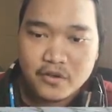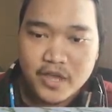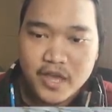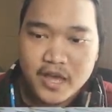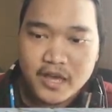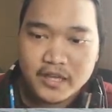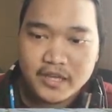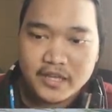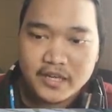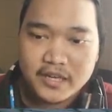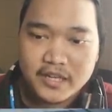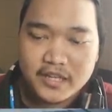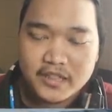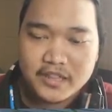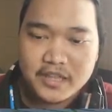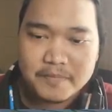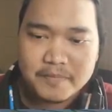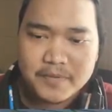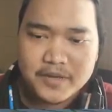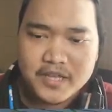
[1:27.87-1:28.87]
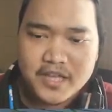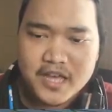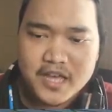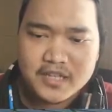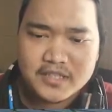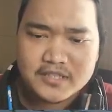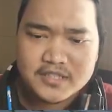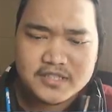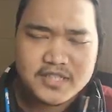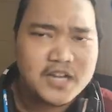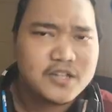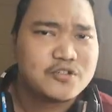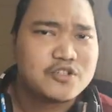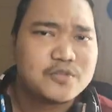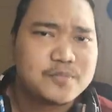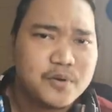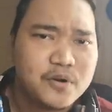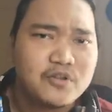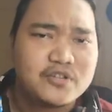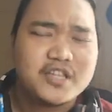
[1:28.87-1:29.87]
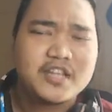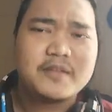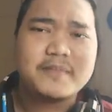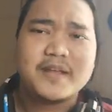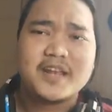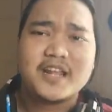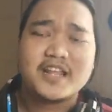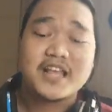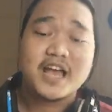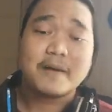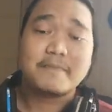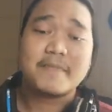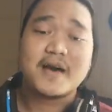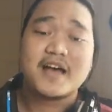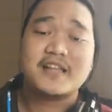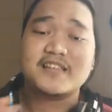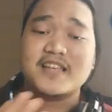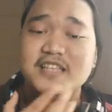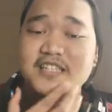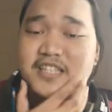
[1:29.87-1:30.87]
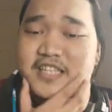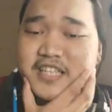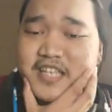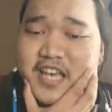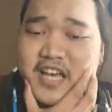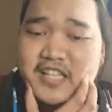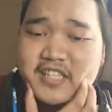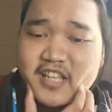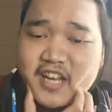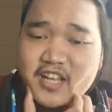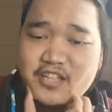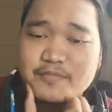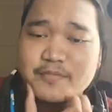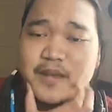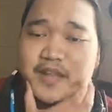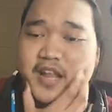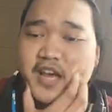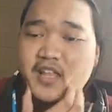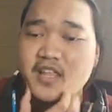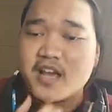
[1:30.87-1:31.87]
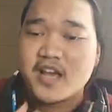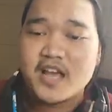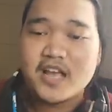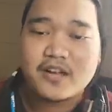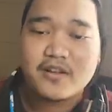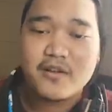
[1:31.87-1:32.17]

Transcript: yang ini tipe yang 110. Jadi bedanya apa aja sih? Ya jelas bedanya kan